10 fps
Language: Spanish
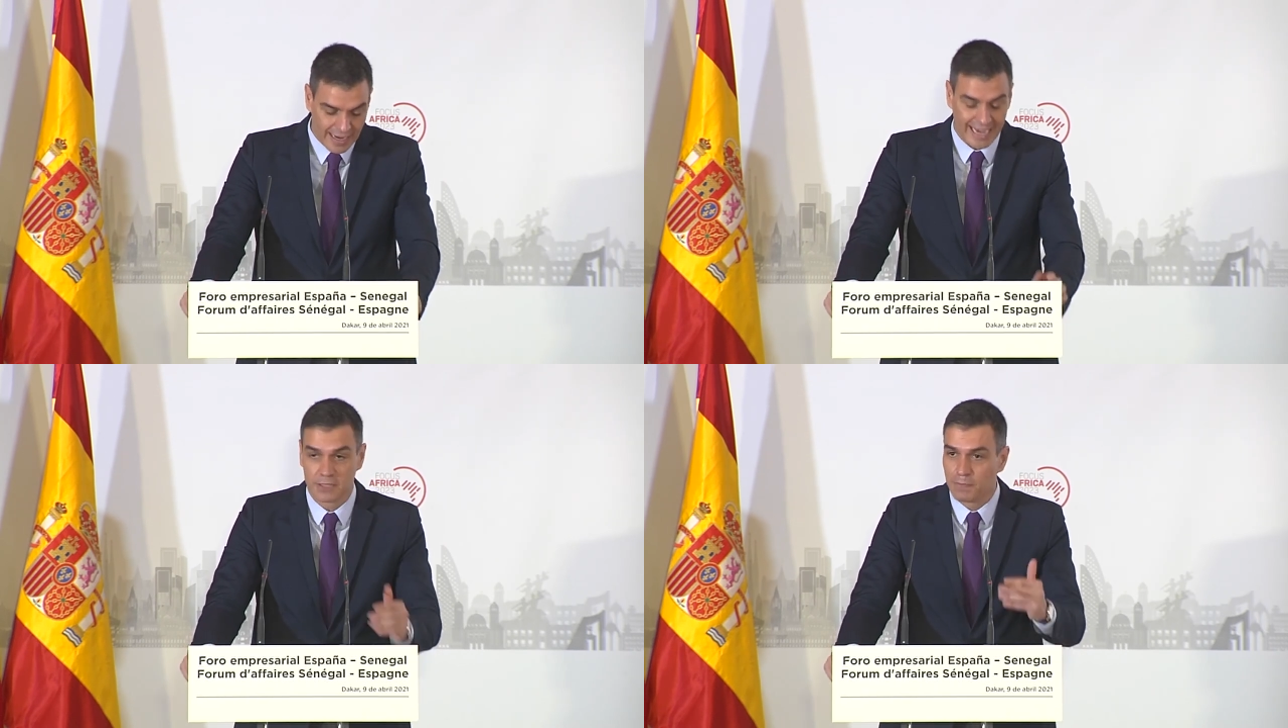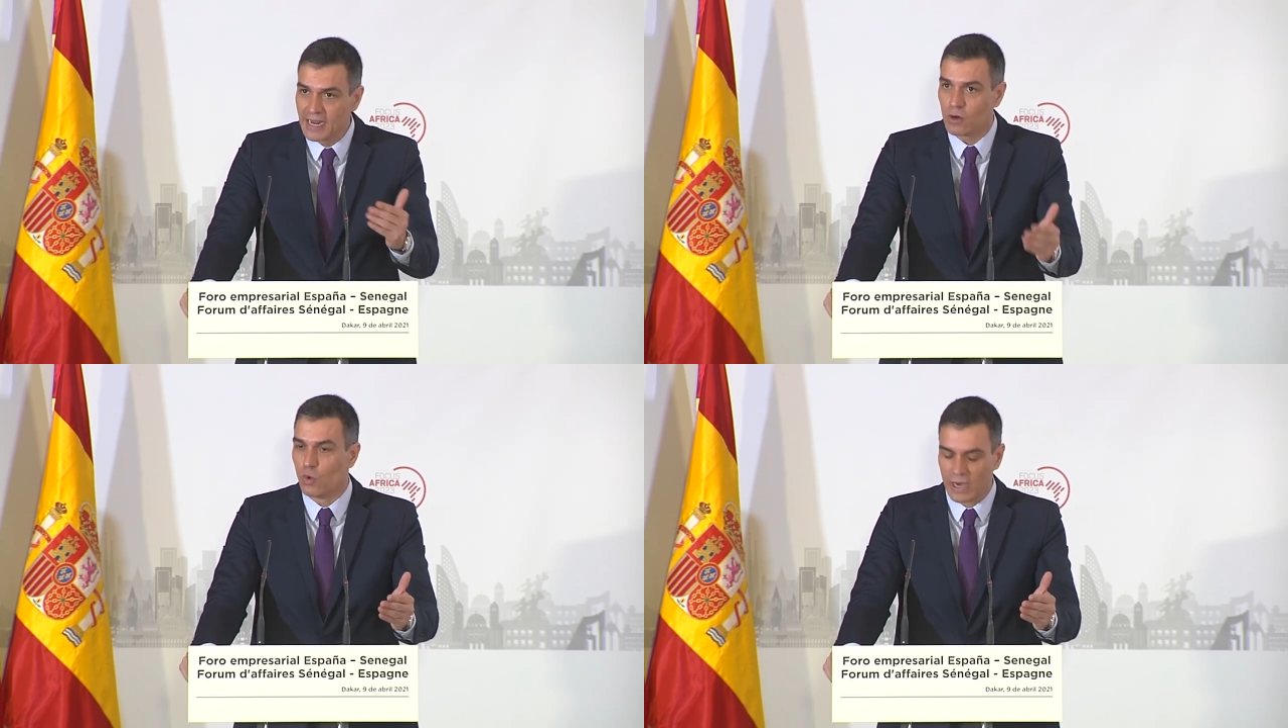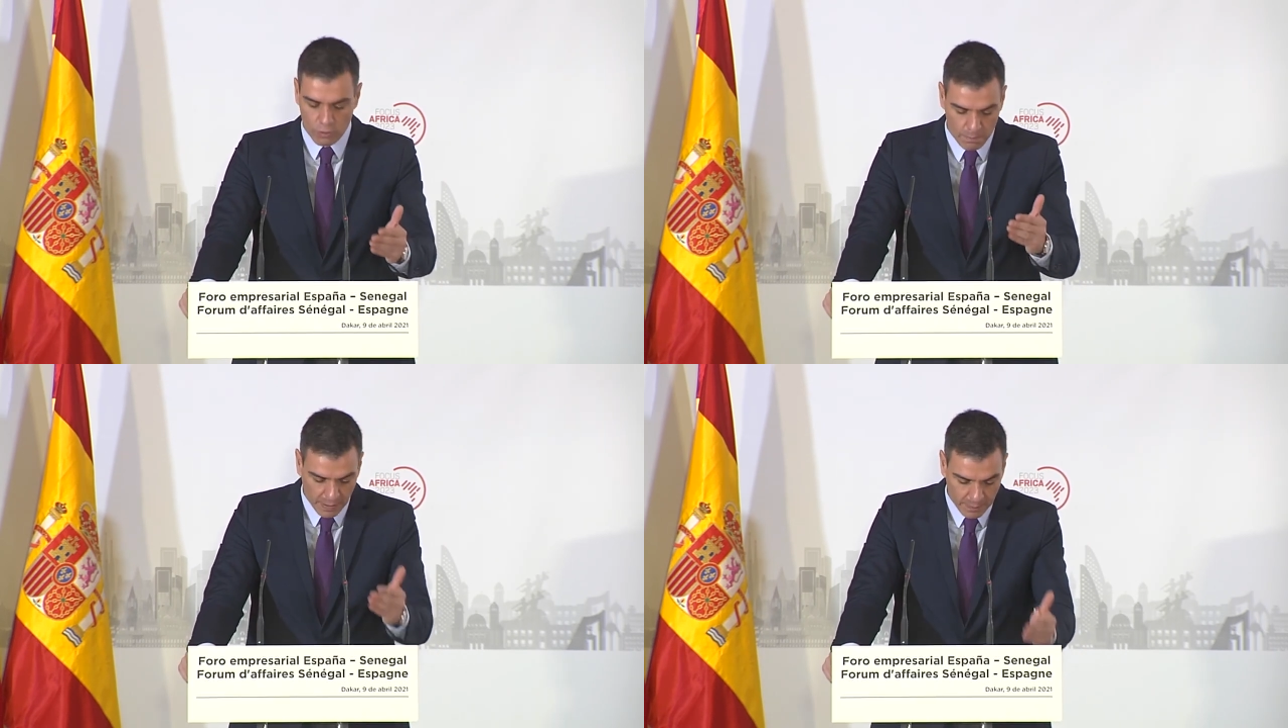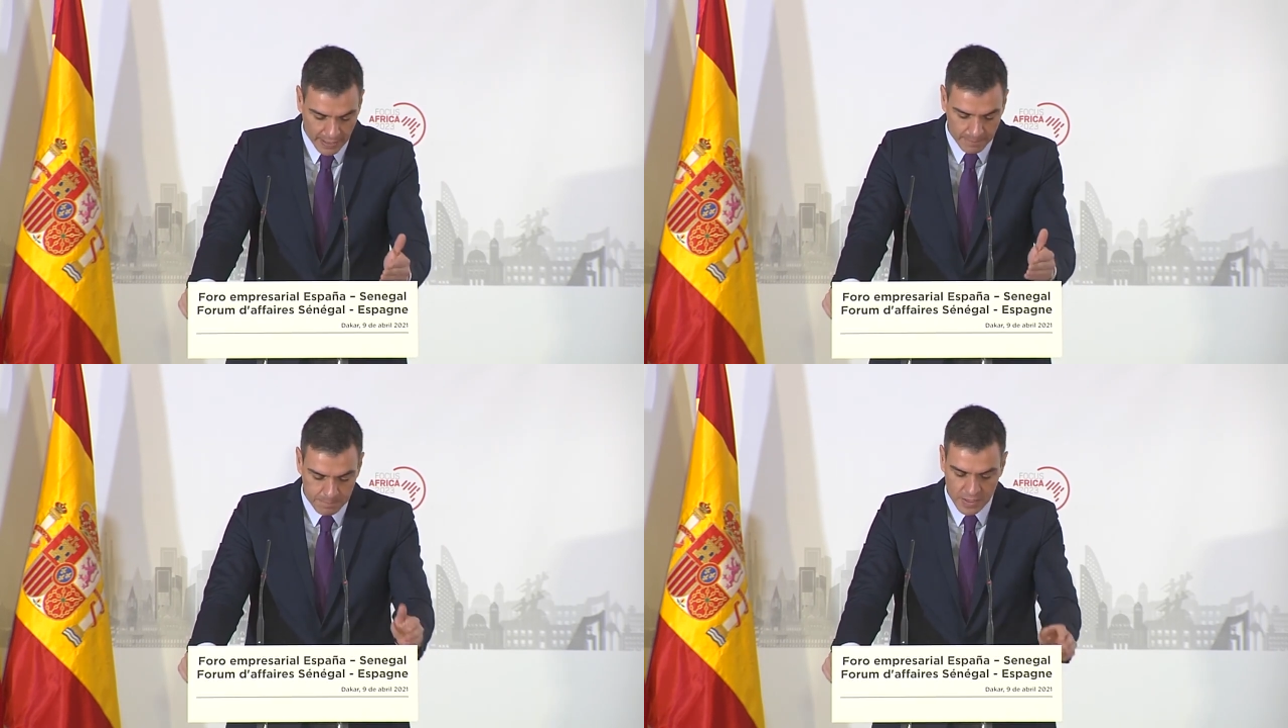aspira a jugar un
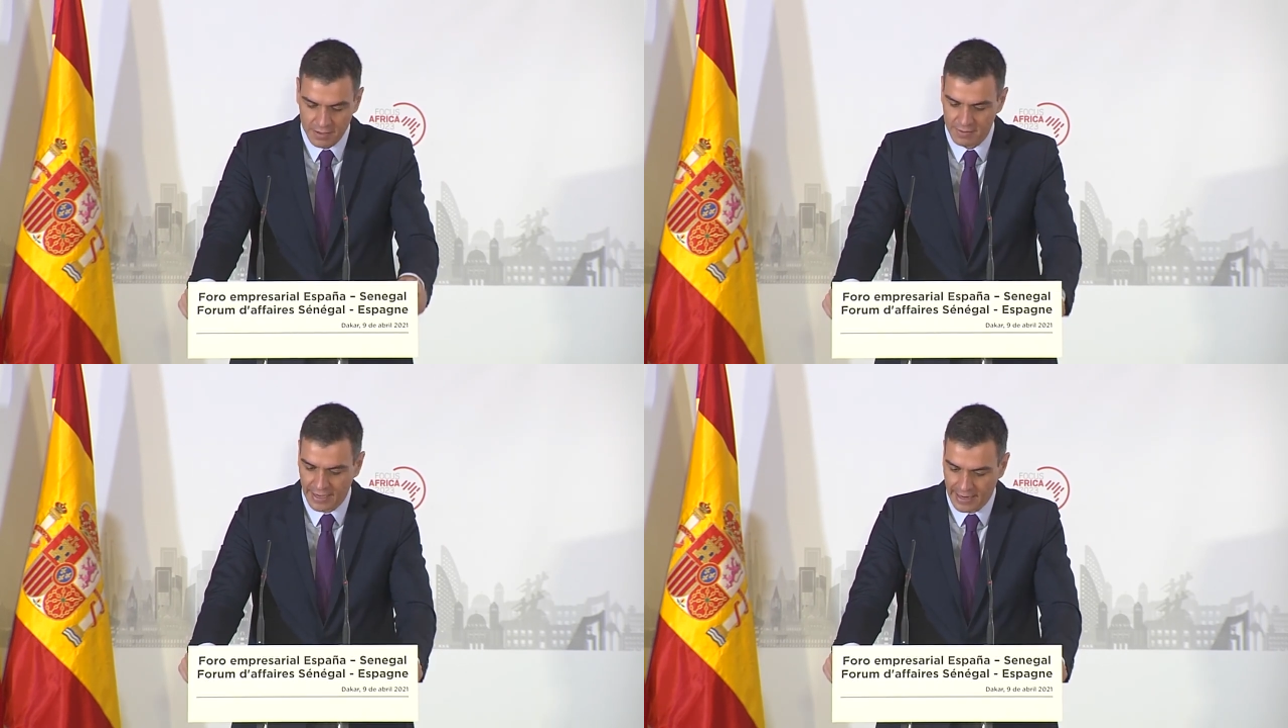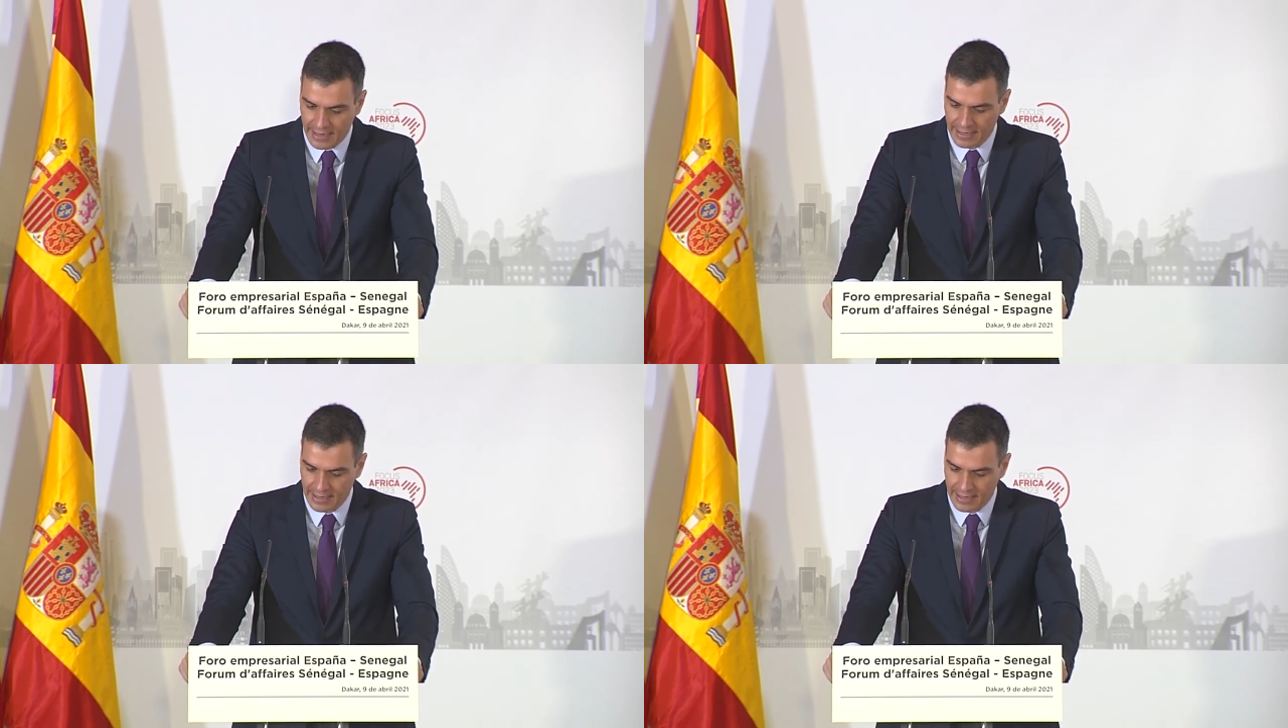papel de gran